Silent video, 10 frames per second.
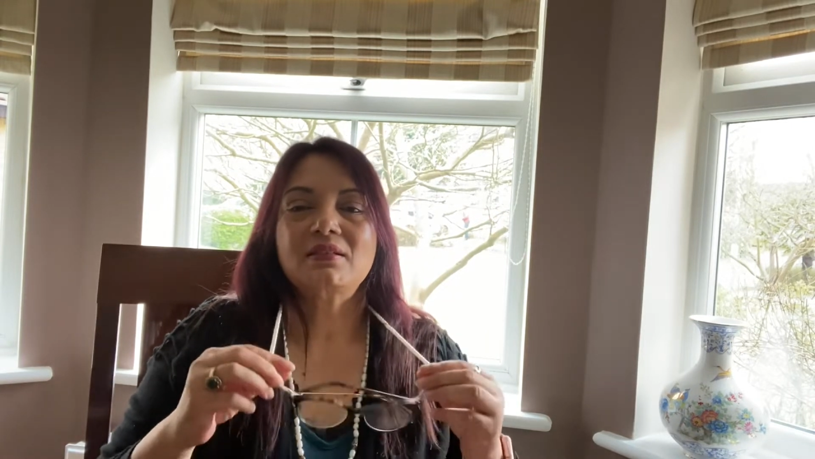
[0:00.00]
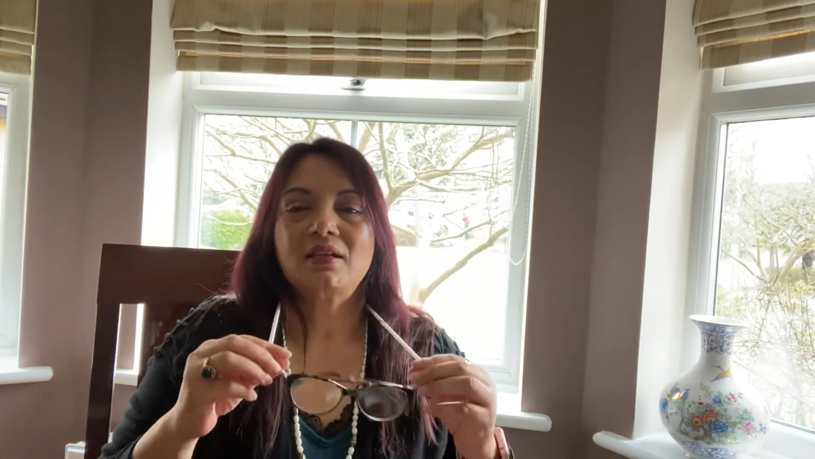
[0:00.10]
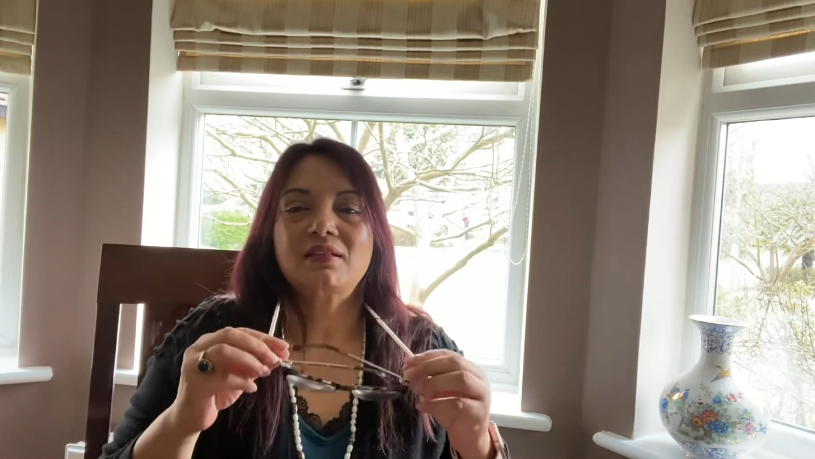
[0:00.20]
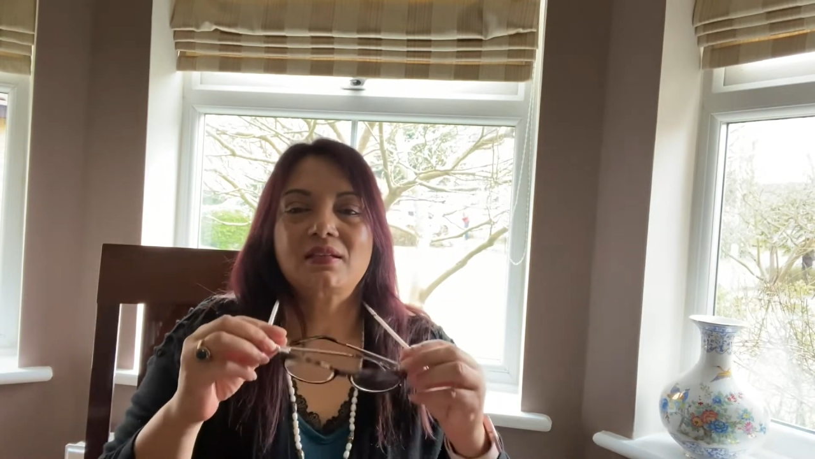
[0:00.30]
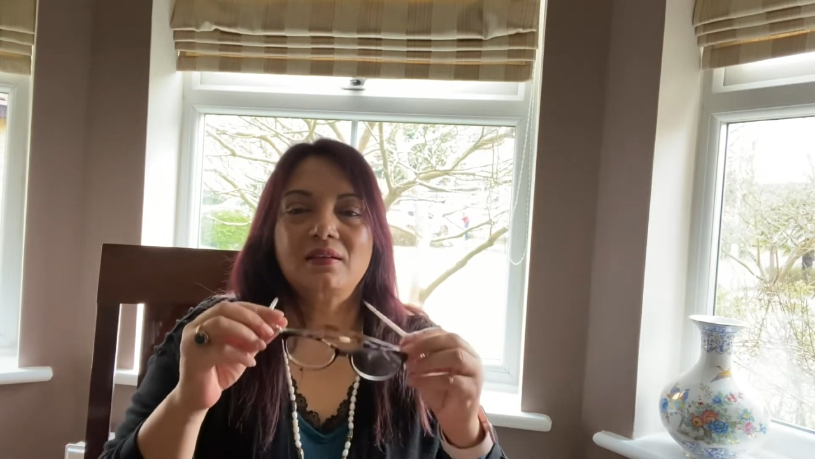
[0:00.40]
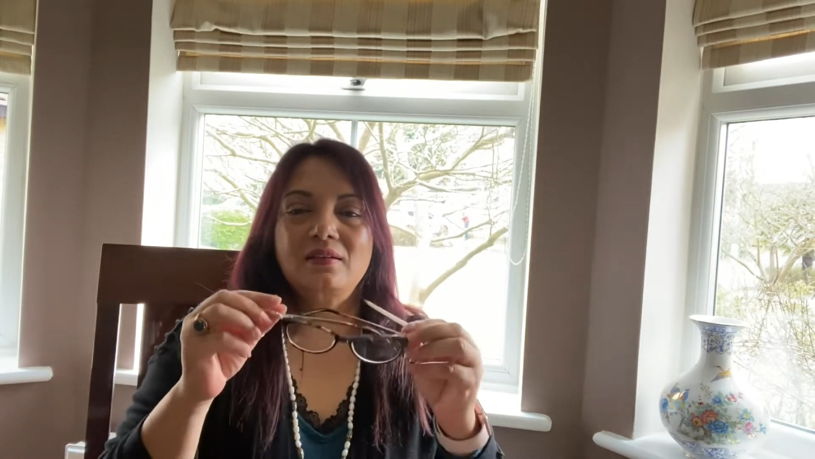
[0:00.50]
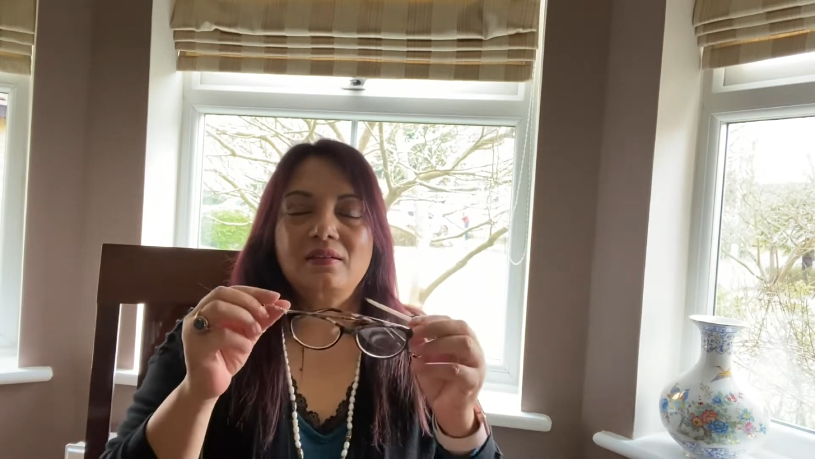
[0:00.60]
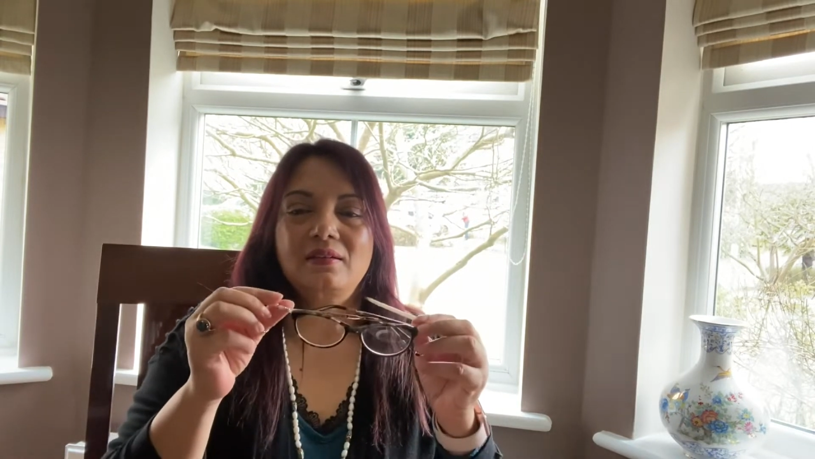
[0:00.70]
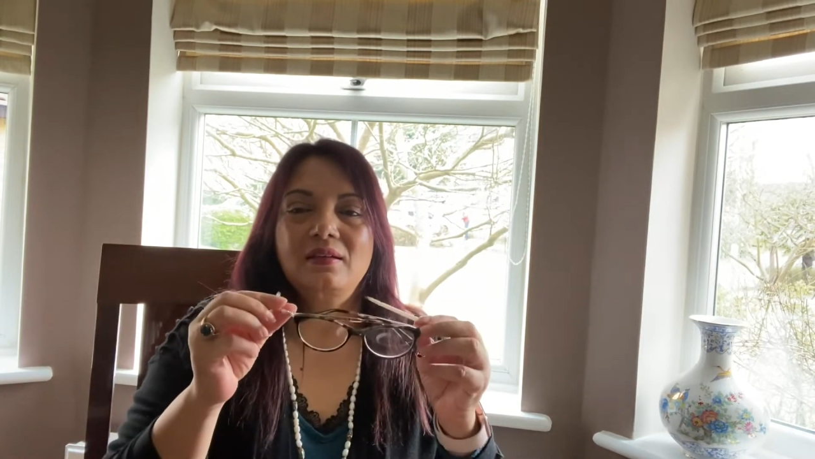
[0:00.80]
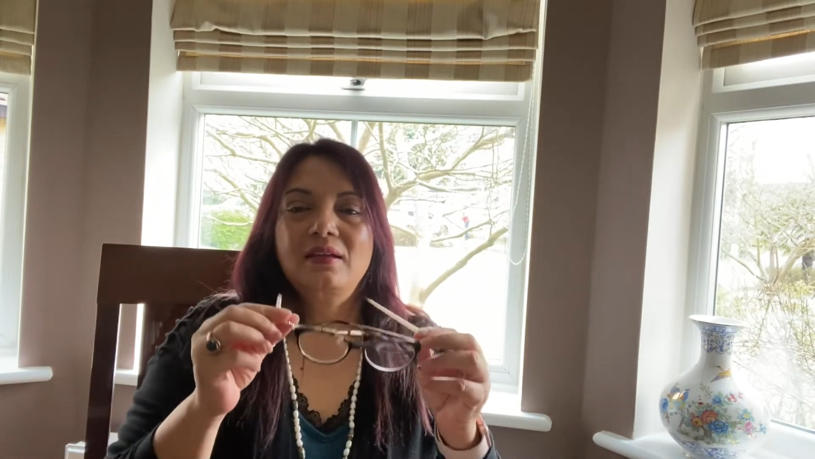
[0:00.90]
একটা
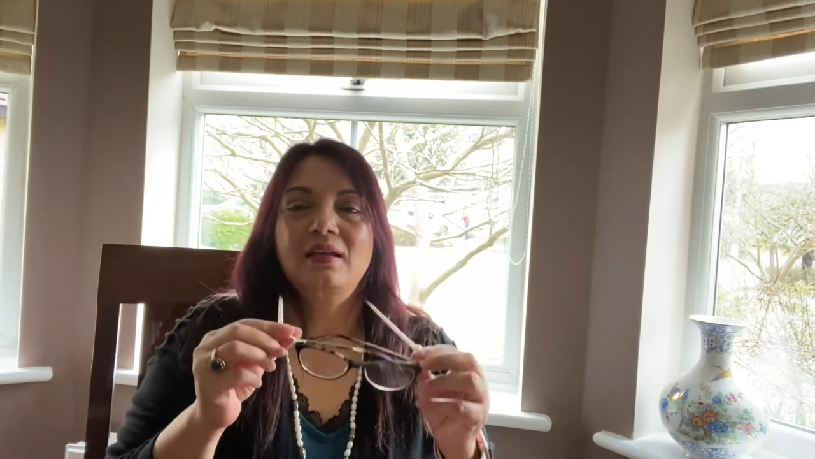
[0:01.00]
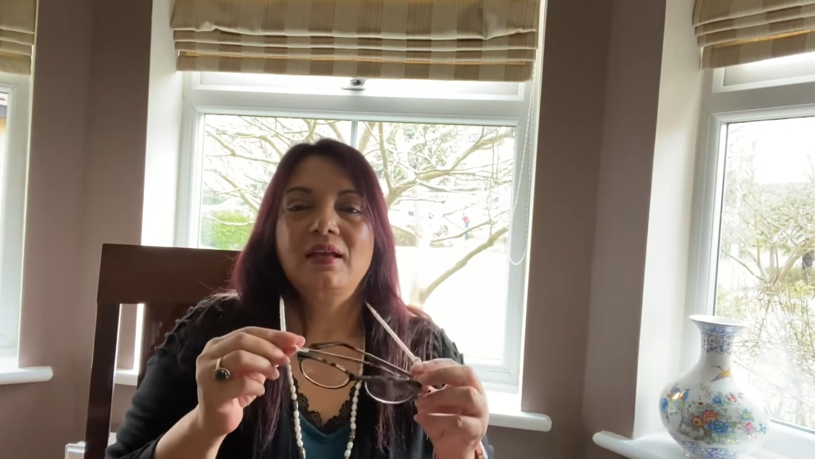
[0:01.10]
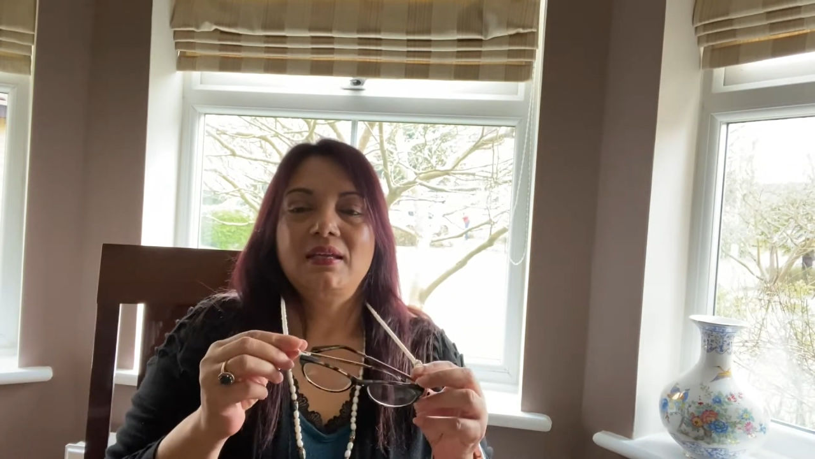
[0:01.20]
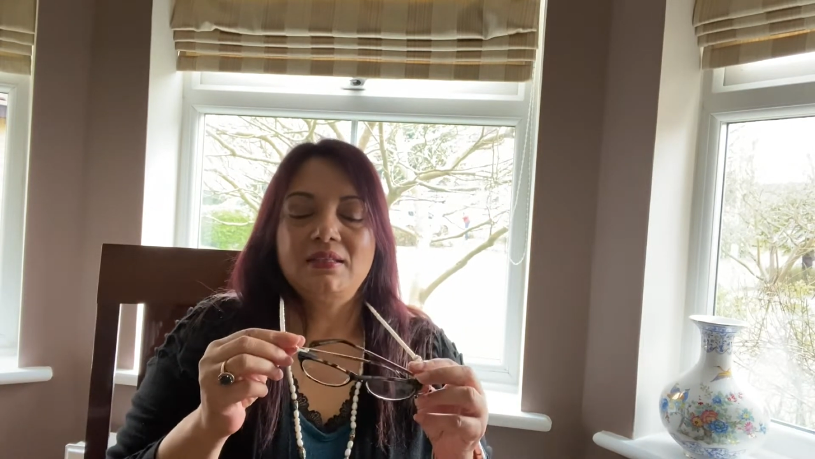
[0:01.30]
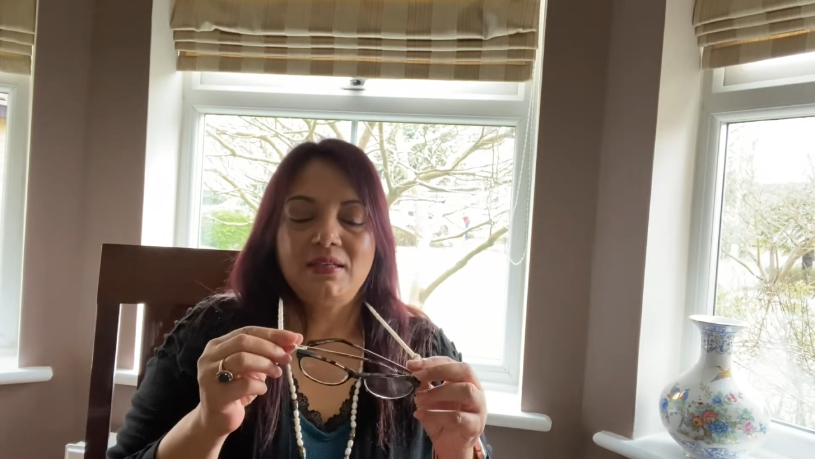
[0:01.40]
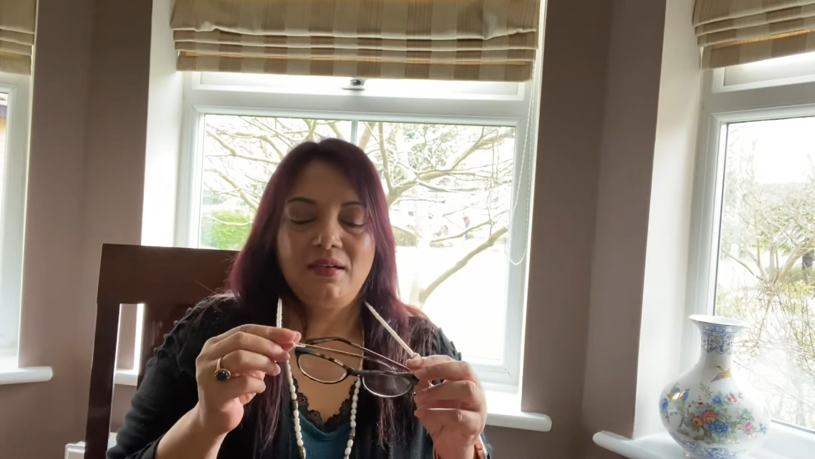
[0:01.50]
এটা